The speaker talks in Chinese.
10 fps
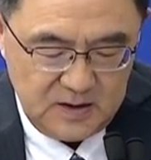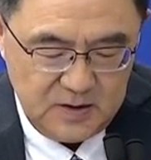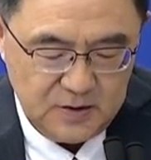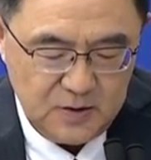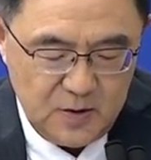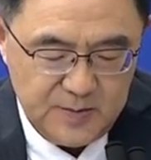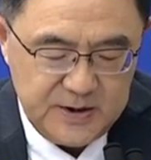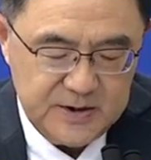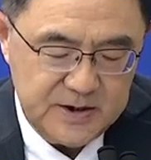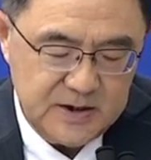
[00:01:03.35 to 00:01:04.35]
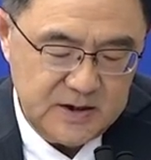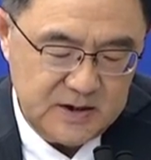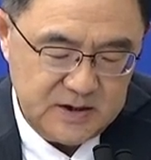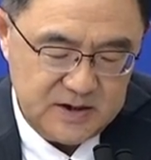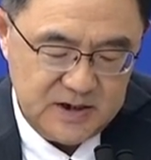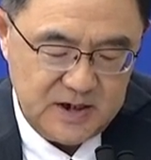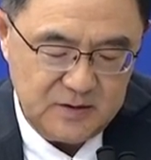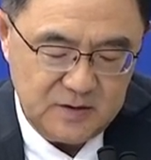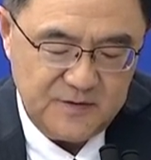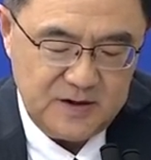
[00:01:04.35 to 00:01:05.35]
由于我们这个现
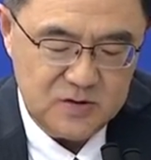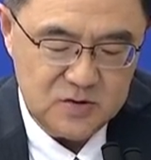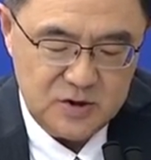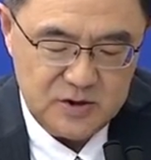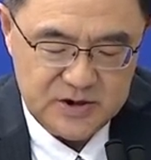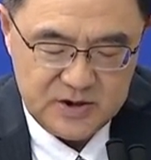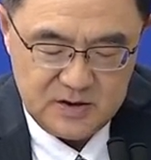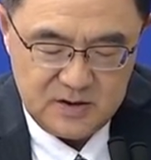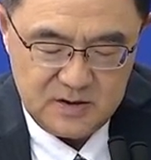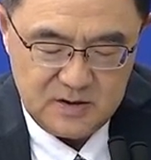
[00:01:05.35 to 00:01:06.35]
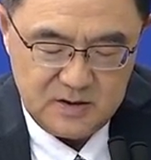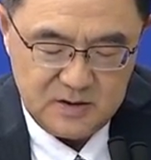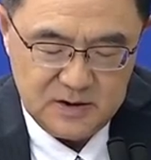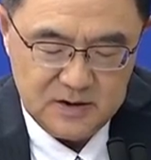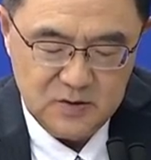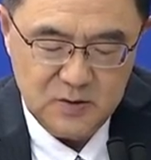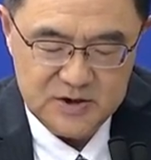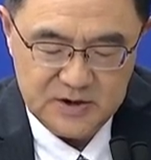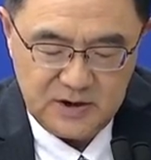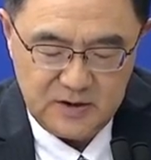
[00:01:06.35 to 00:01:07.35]
有的防控措施能够落
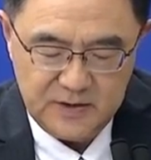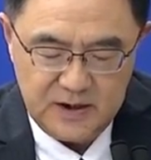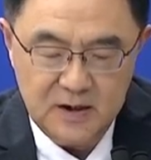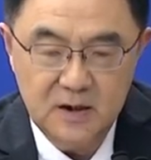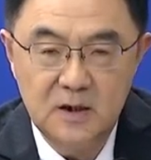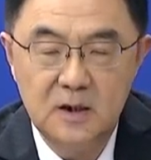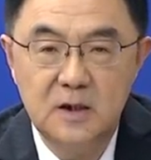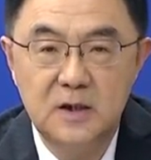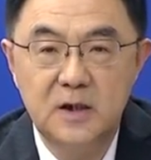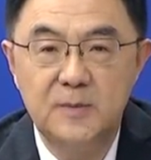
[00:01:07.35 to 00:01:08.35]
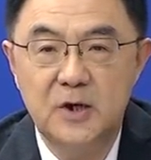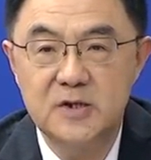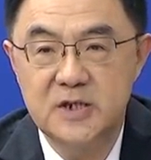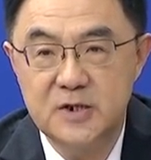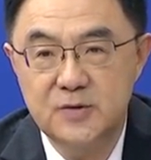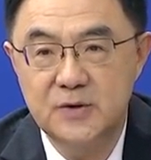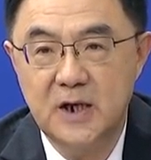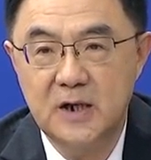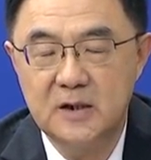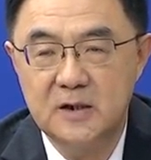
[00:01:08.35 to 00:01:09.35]
实到位，疫苗接种
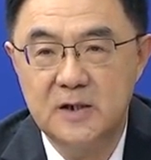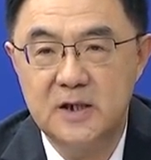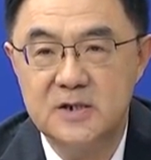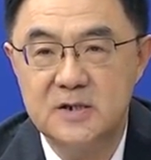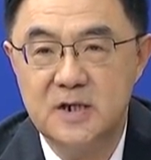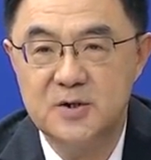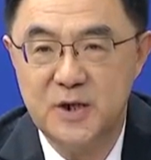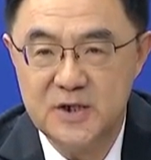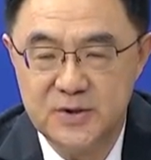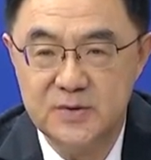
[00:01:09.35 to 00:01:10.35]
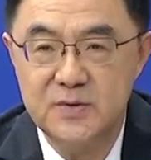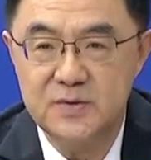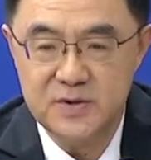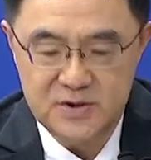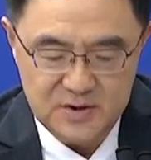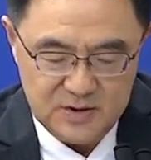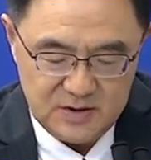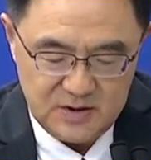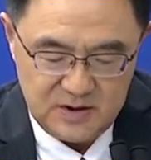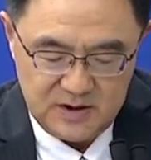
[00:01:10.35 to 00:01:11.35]
呢，也是在全球
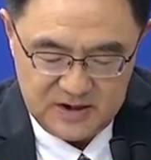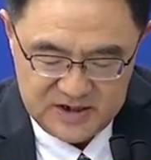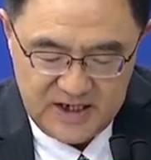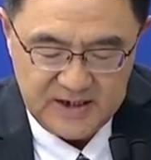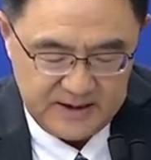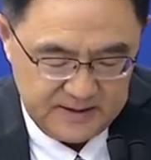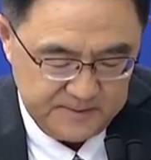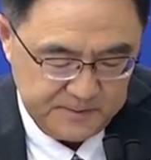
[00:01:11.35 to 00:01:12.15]
是领先的，